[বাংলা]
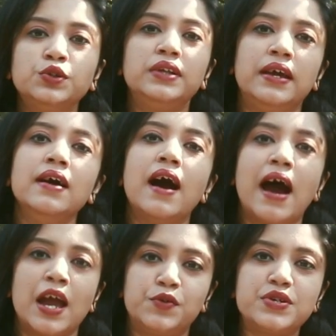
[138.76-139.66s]
যদি
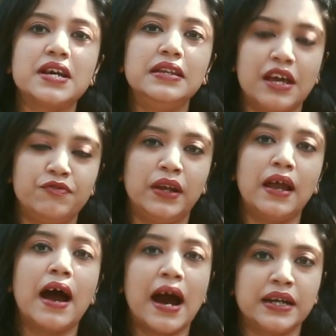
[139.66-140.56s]
হাইড্রেশন লেভেল
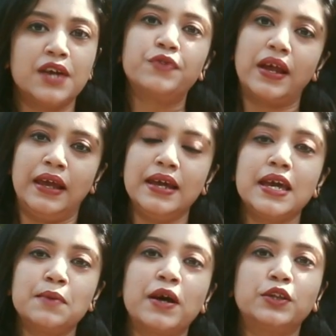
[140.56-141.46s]
হারিয়ে ফেলে
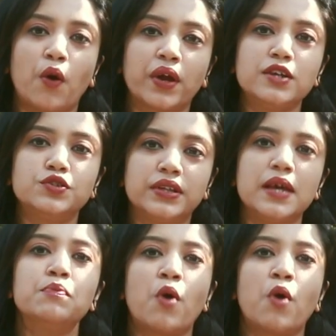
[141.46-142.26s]
কিংবা ত্বকের যদি